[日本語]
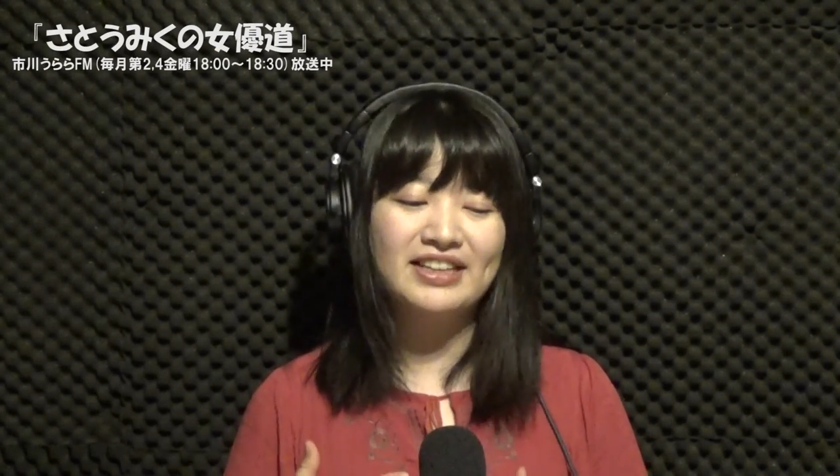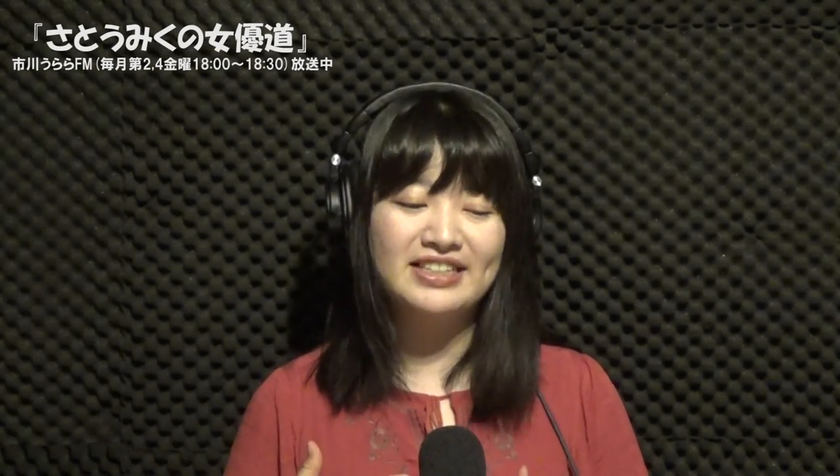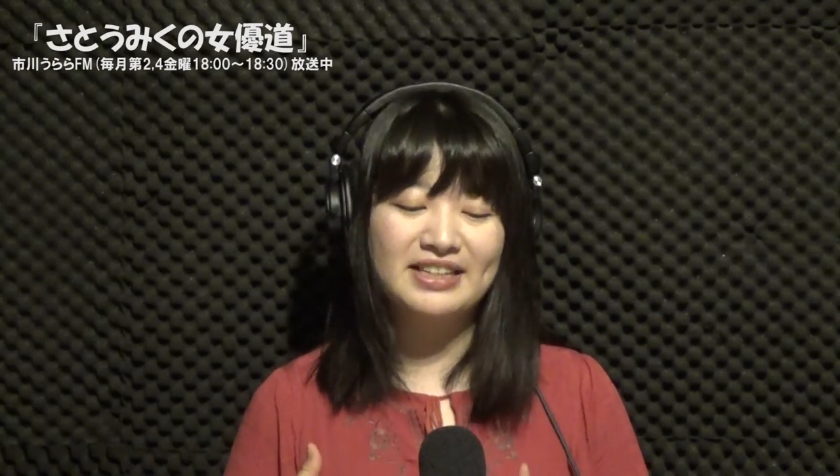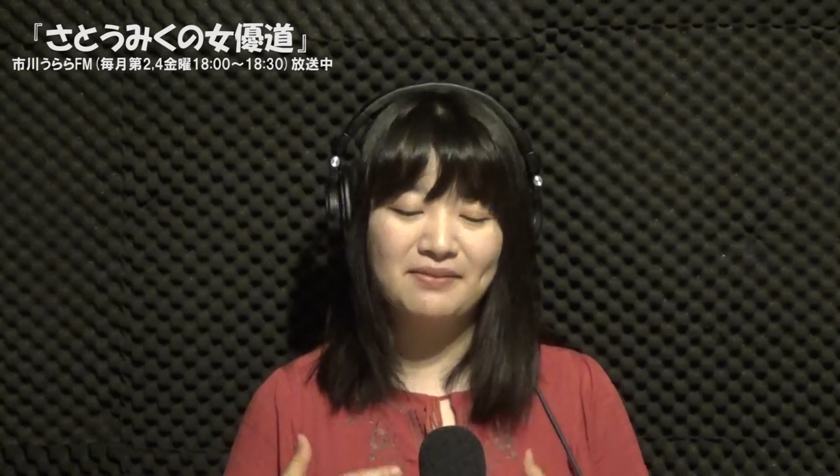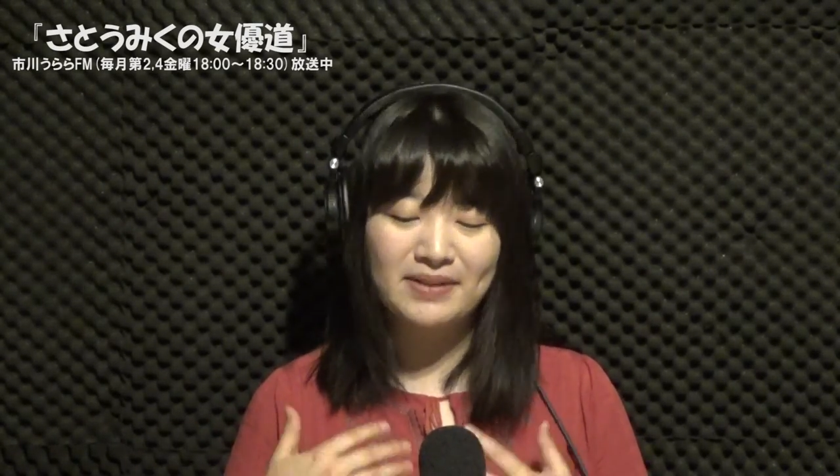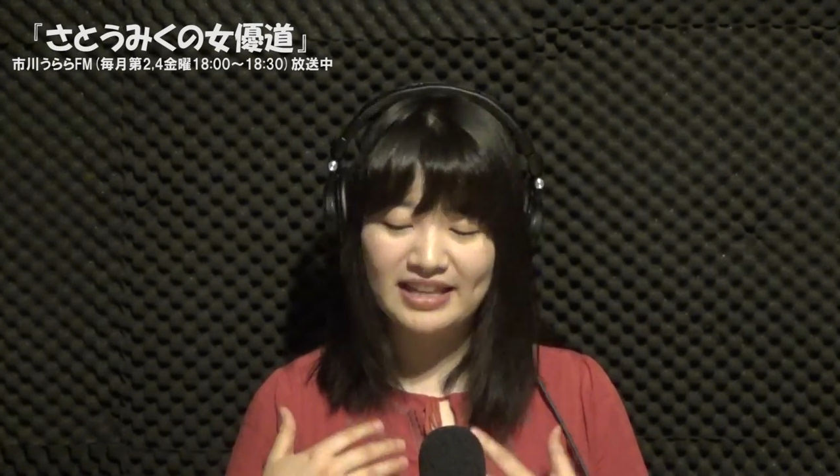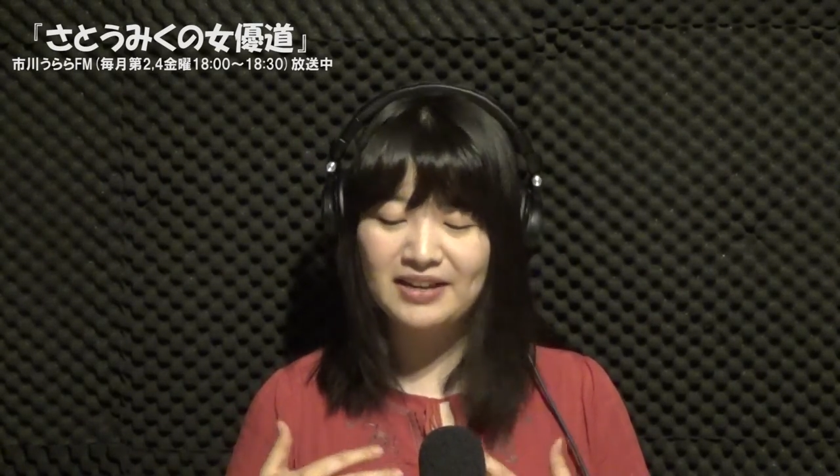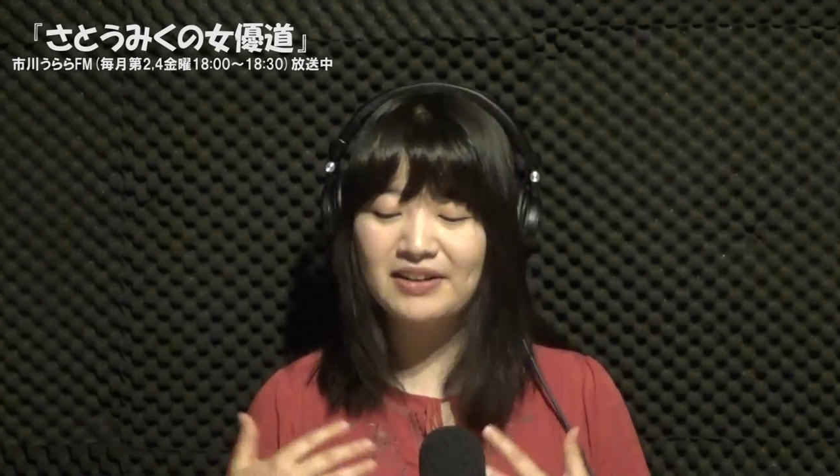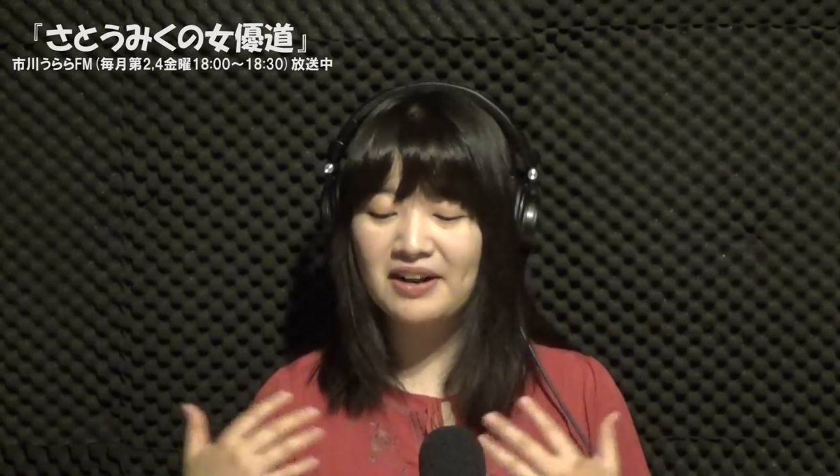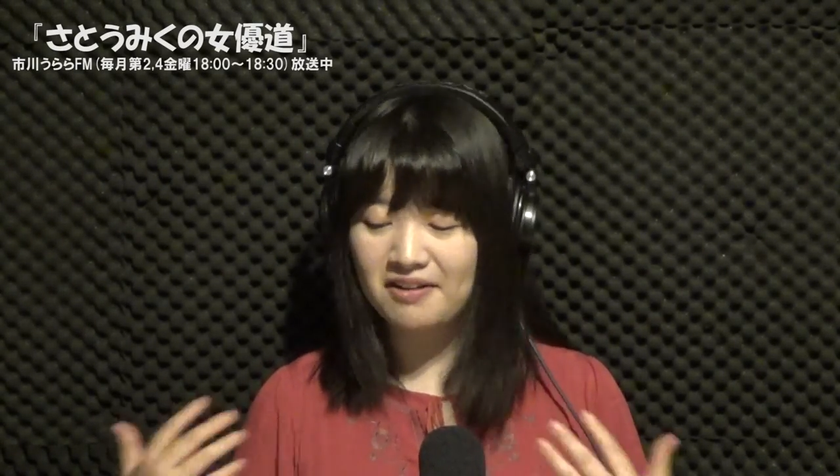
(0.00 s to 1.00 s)
私見
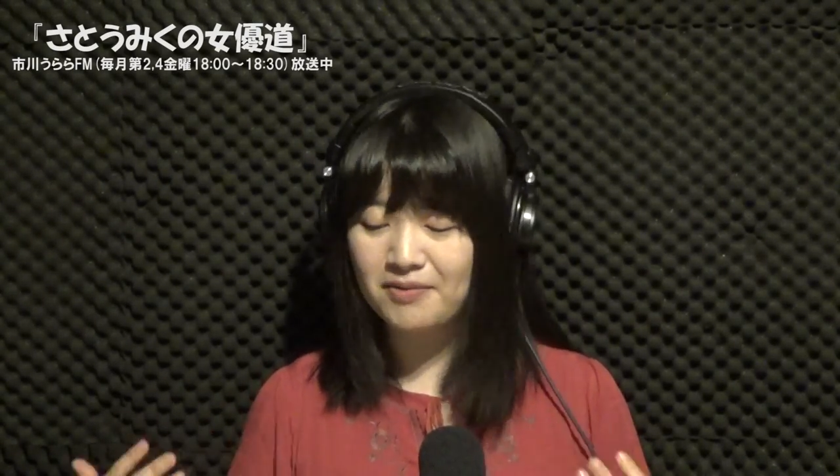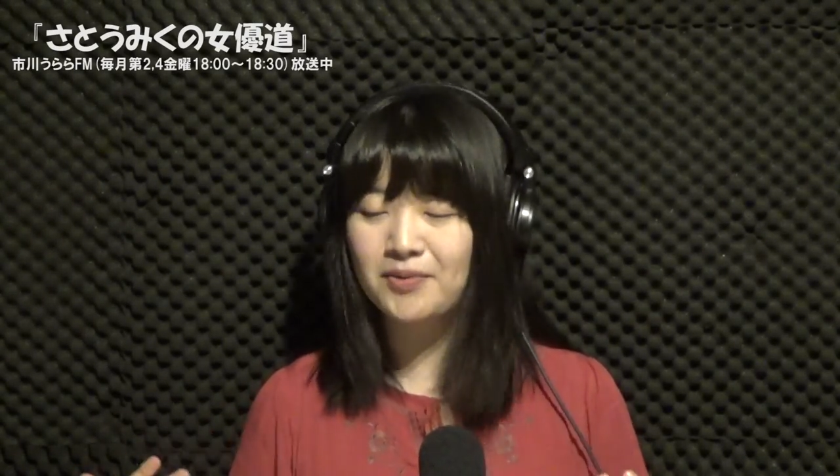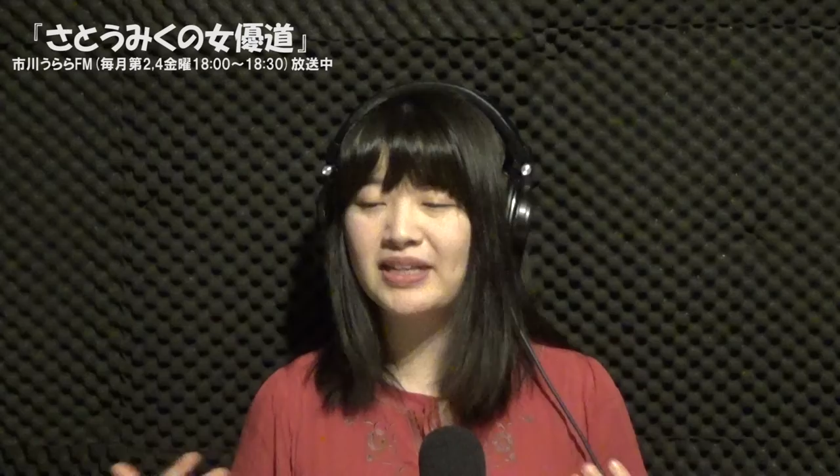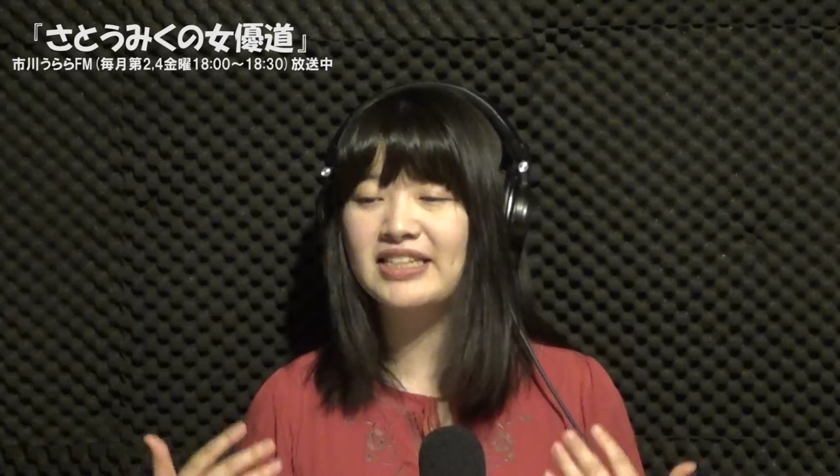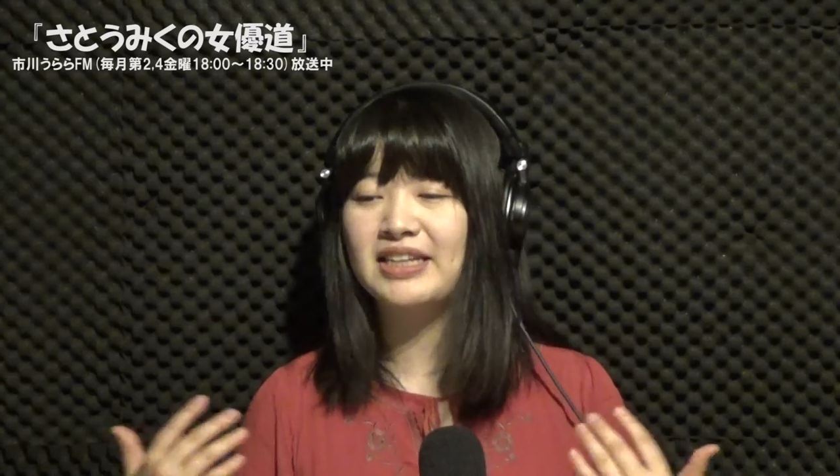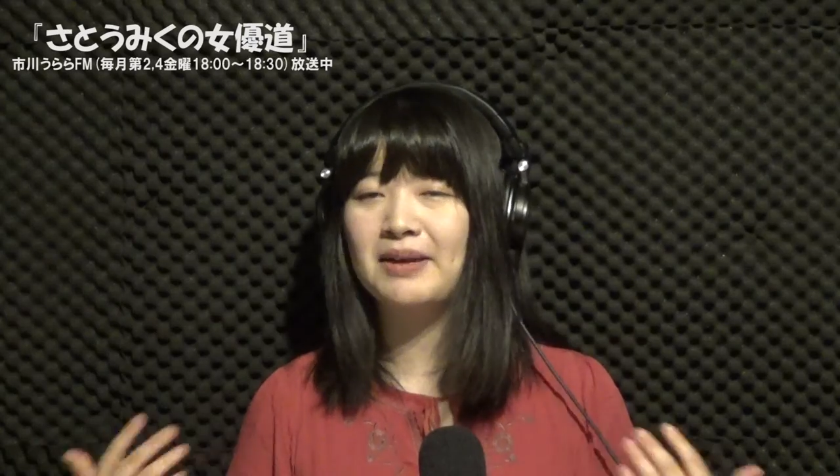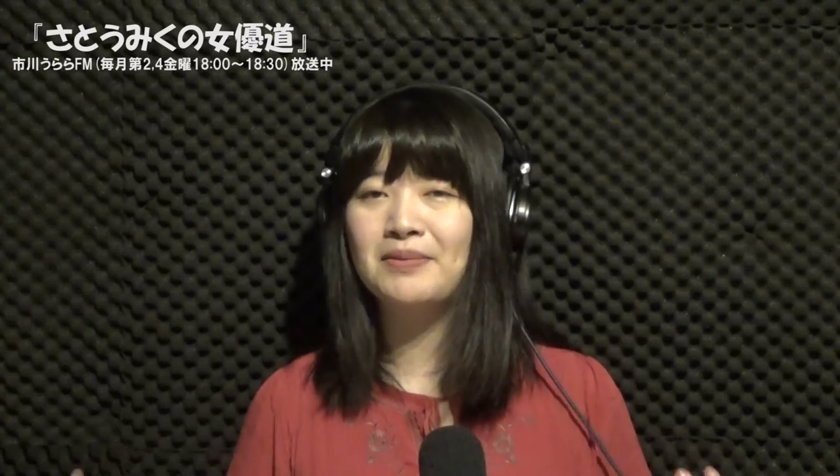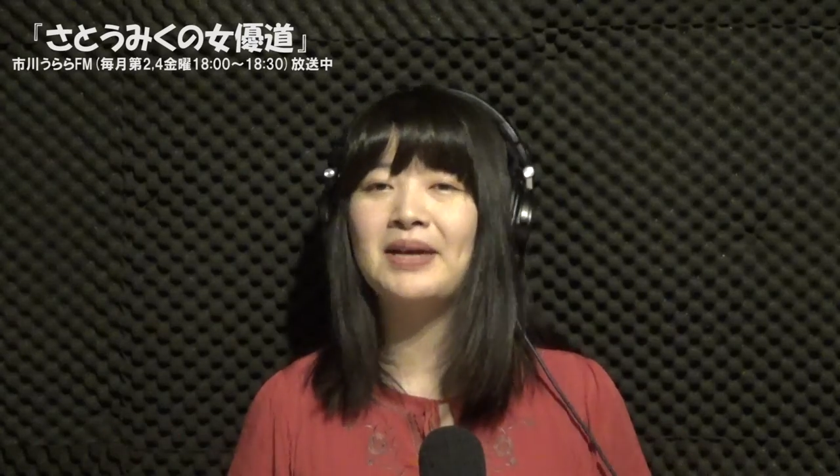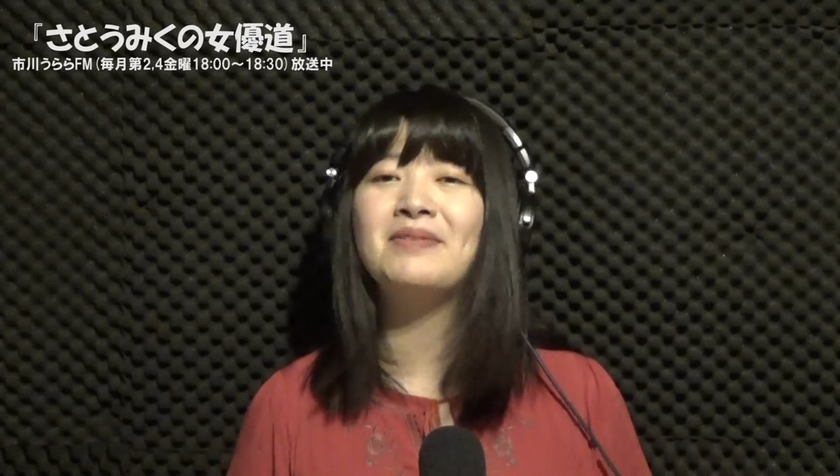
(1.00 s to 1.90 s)
ている側も皆さん多分